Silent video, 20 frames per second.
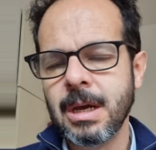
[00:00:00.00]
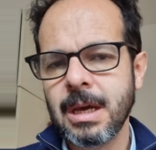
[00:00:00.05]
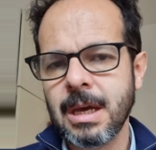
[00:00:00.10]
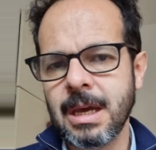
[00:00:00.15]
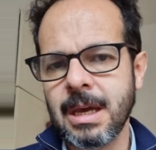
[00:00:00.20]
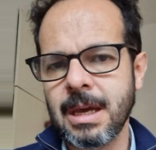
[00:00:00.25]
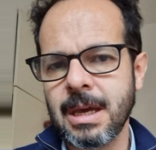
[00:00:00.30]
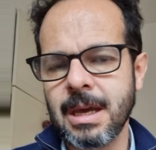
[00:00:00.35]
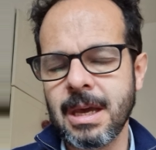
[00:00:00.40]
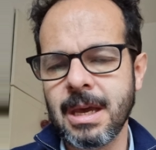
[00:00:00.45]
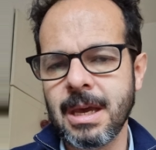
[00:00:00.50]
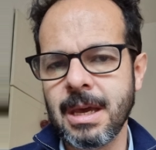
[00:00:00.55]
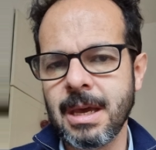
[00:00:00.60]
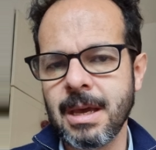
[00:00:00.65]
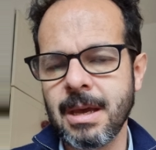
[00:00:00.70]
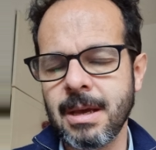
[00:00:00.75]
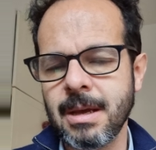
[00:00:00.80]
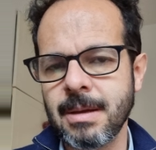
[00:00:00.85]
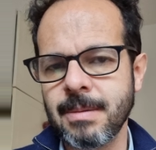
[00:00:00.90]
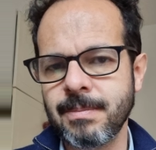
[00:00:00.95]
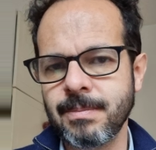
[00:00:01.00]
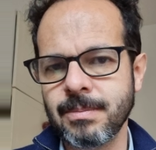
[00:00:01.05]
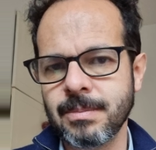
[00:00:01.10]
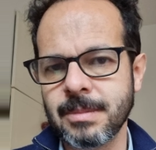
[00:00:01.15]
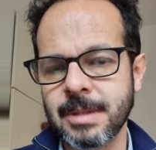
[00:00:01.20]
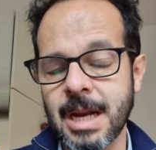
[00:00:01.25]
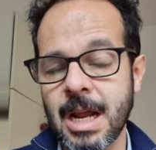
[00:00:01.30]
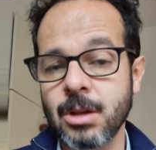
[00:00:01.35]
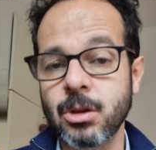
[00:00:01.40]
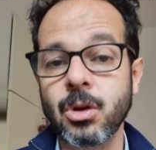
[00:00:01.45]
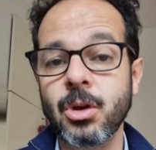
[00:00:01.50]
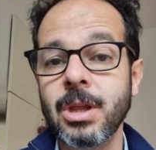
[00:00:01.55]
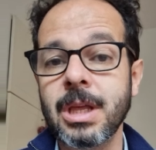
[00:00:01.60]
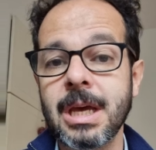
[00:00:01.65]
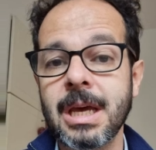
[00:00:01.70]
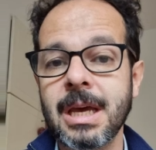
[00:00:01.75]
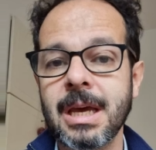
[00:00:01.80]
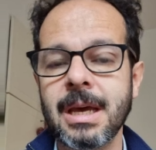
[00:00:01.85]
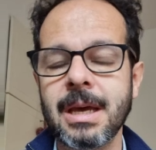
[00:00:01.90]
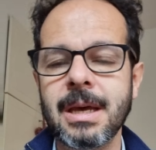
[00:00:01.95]
eh, eh, trató
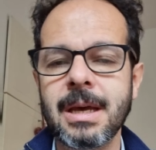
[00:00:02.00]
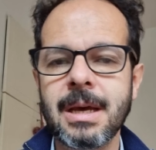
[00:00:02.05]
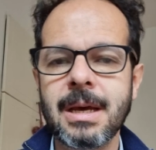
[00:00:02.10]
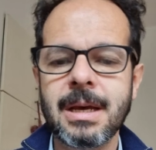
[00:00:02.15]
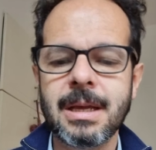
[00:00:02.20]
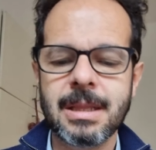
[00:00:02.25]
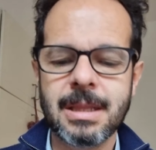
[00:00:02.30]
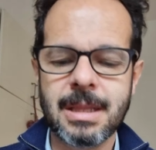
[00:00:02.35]
de